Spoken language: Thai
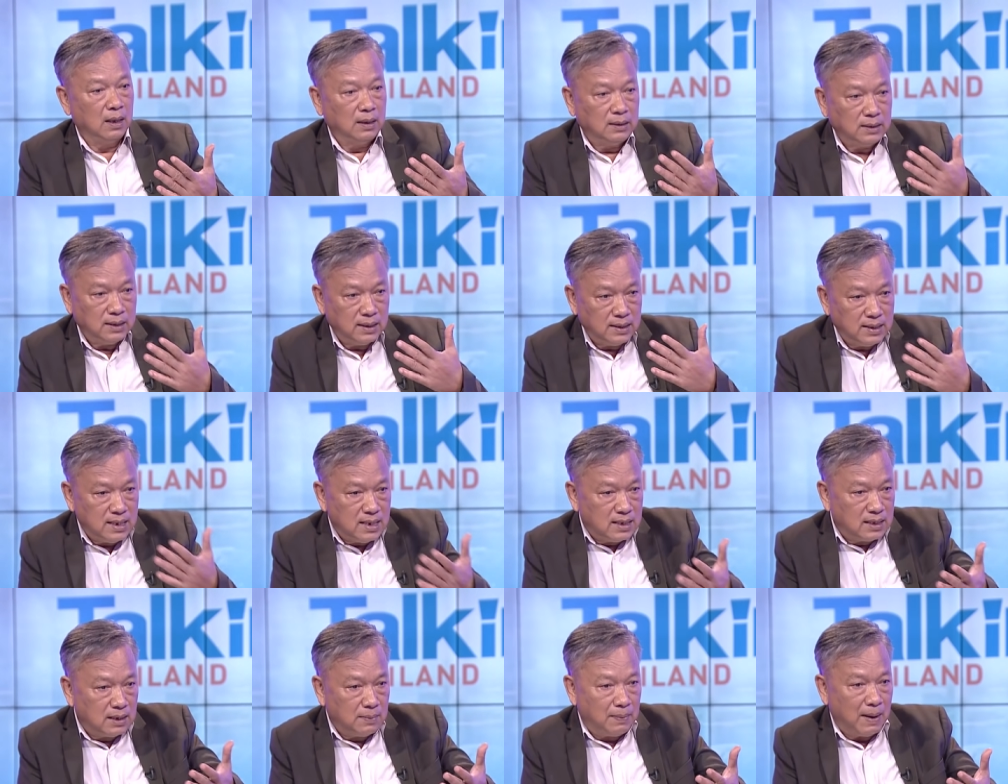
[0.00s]
จ
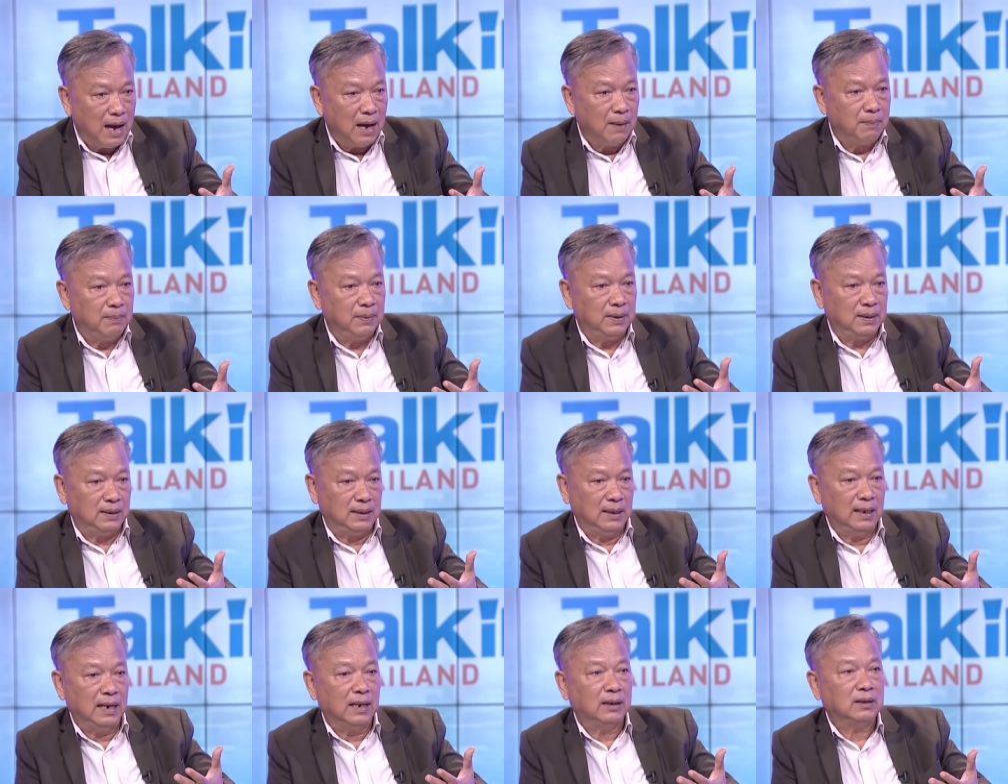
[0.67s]
ริง ๆ สภาปี
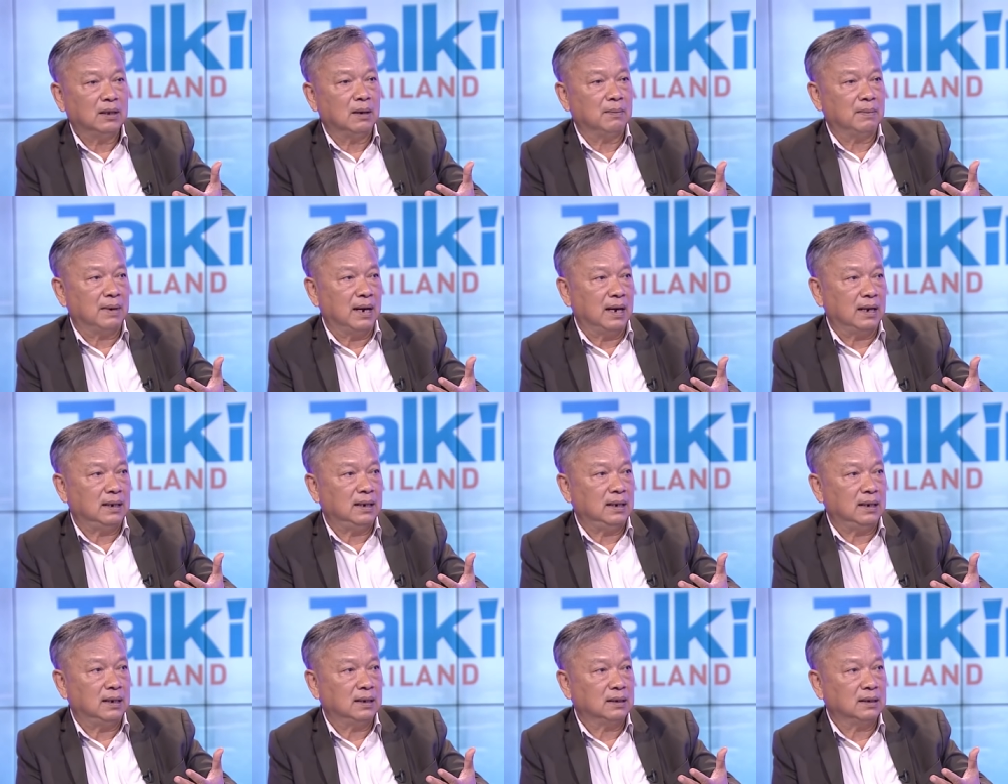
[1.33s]
ที่แล้วทำงานดี